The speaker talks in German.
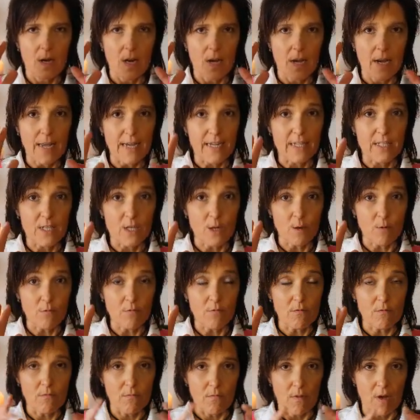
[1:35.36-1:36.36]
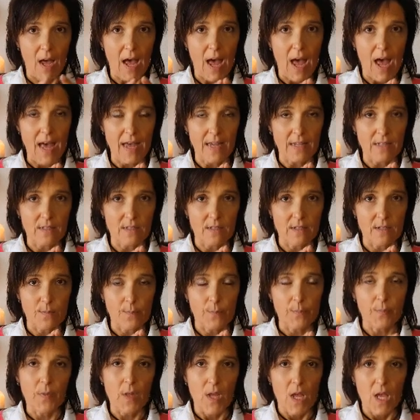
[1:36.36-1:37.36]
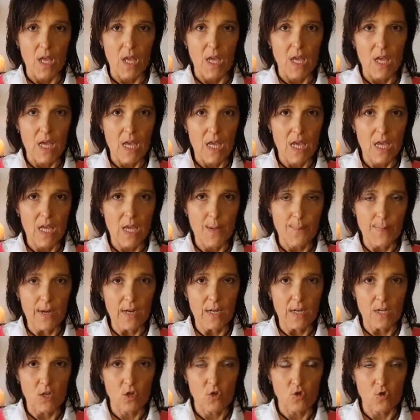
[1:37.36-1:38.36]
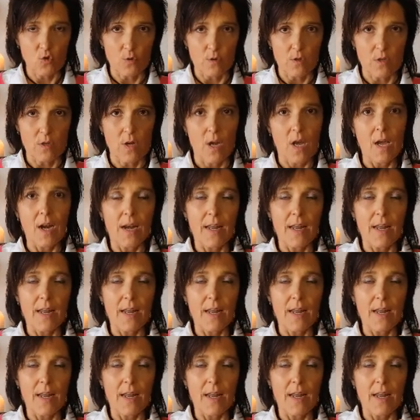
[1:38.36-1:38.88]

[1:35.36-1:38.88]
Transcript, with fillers: Lektion 1. Ich bin nicht schuld.